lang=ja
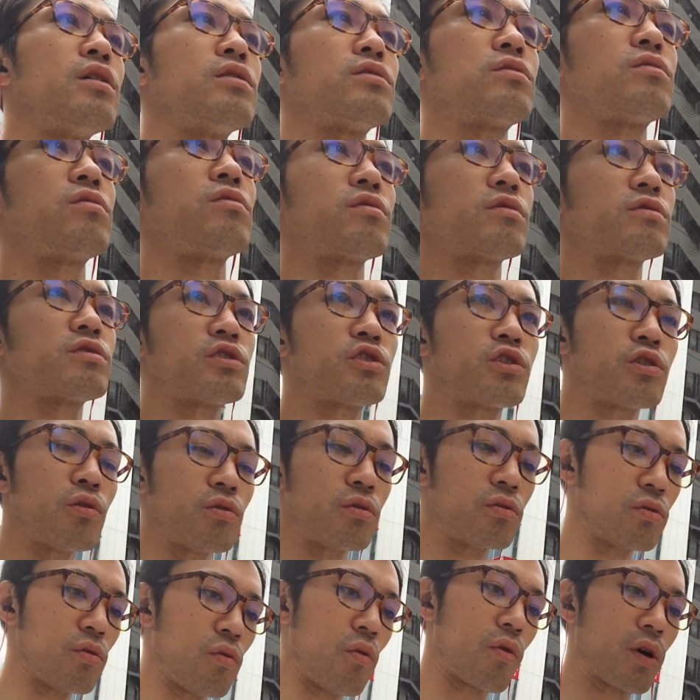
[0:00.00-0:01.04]
そのちょっ
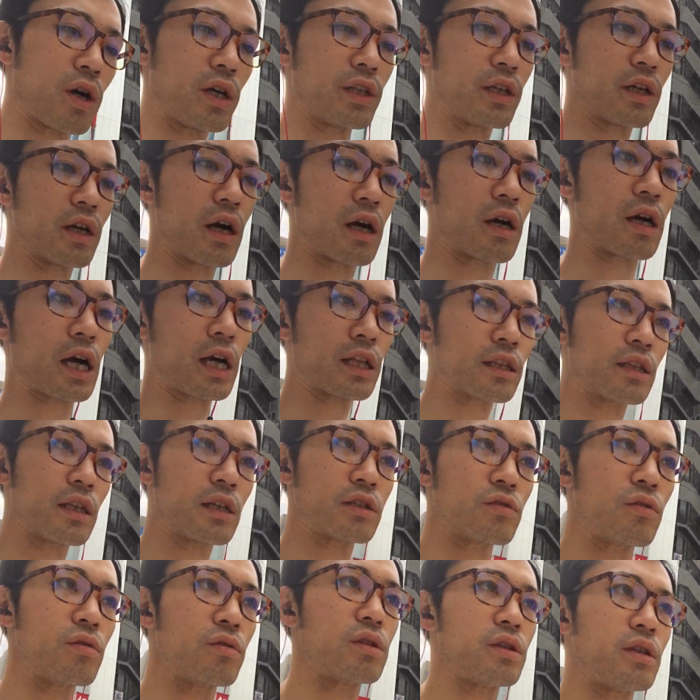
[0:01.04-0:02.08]
とお金がかかった
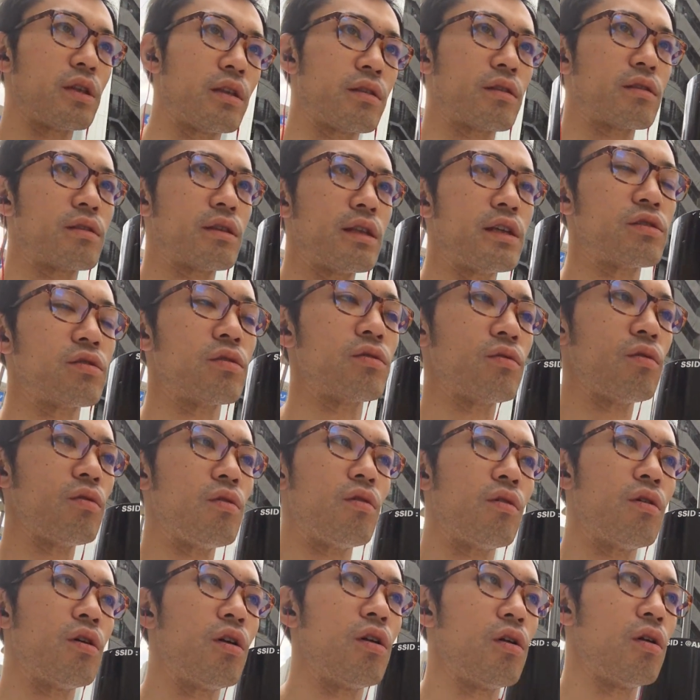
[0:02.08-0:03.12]
ぞってそ
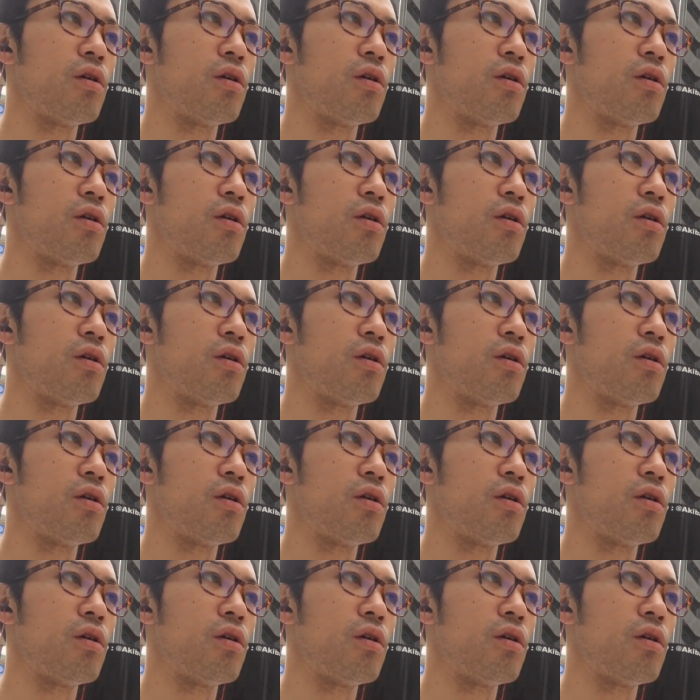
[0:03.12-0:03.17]
の